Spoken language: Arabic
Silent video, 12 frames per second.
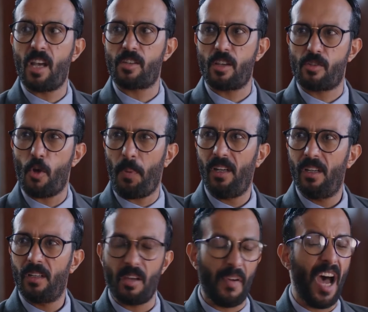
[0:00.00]
خلاص يا استاذ
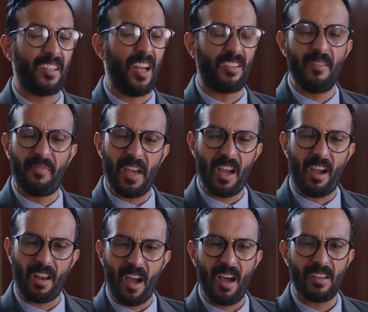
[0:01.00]
صبحي كفايه تقطيم
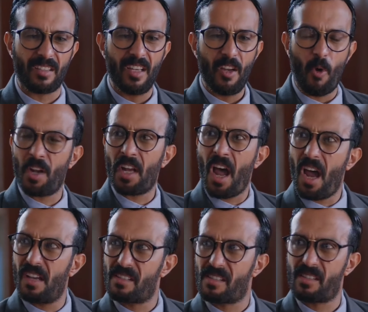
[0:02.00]
فيا خلاص
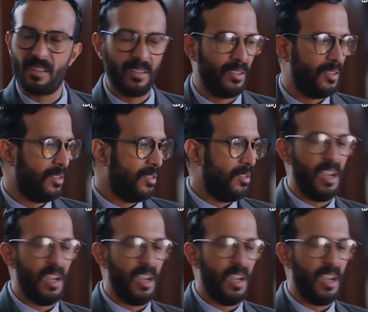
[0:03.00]
وانا ناقص